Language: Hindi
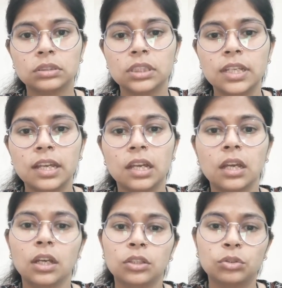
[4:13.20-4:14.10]
ठीक है
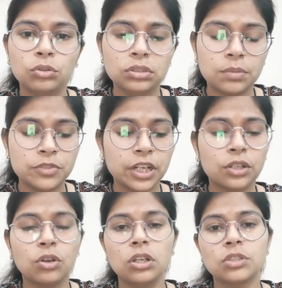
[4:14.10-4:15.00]
तो
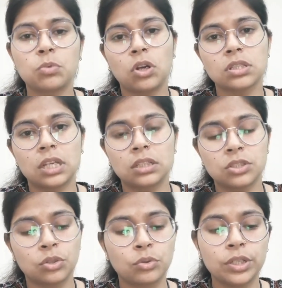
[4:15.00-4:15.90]
सब्जेक्ट नॉलेज बहुत ज़्यादा
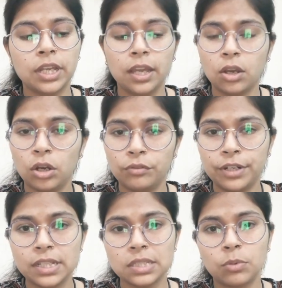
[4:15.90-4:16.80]
ज़रूरी है
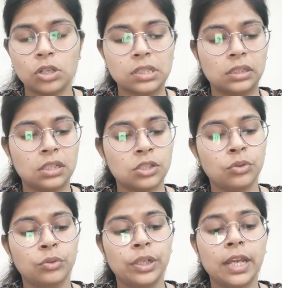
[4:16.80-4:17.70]
कॉन्फिडेंस बहुत ज़्यादा
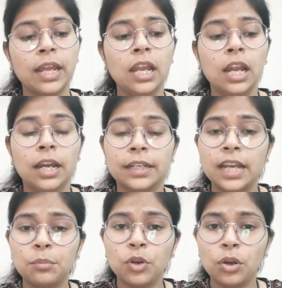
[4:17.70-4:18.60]
ज़रूरी है
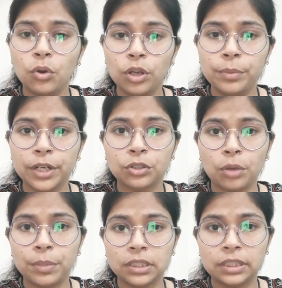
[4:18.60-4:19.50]
डेमो का कोई भी एक
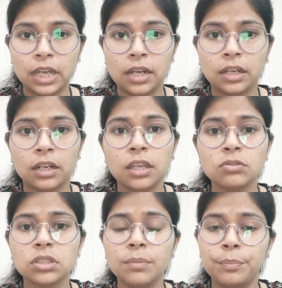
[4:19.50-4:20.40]
टॉपिक तैयार करके
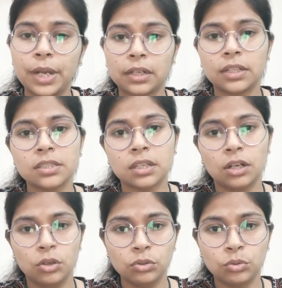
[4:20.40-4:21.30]
उसकी प्रैक्टिस
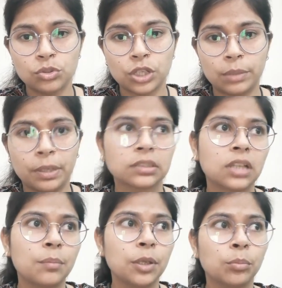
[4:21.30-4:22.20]
कर लो दो चार बार
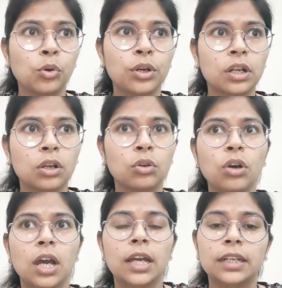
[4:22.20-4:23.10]
सामने बोर्ड रख लो
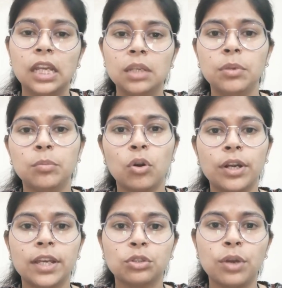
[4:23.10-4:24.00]
नहीं भी
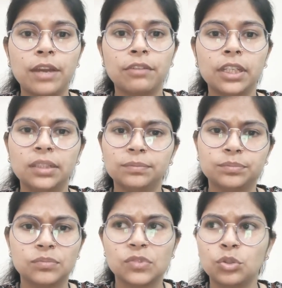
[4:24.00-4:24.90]
बोर्ड है तो ऐ वही
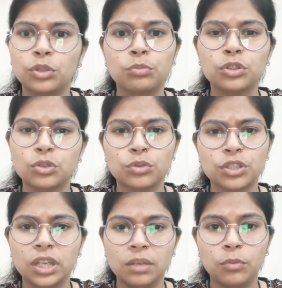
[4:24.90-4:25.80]
झूठ मूठ सोच
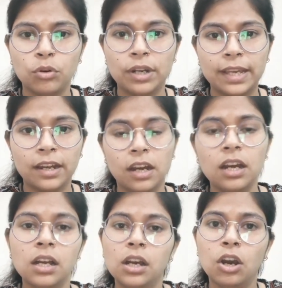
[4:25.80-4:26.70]
के कि बोर्ड है हाँ
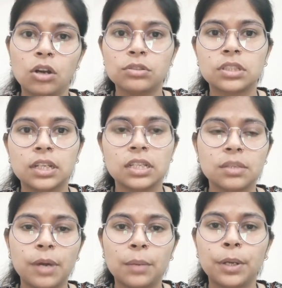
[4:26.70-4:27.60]
और उस तरीके से
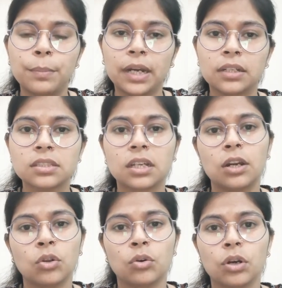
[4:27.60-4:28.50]
बार बार प्रैक्टिस कर
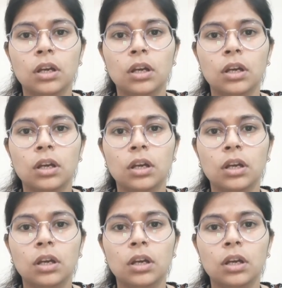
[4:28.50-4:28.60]
लो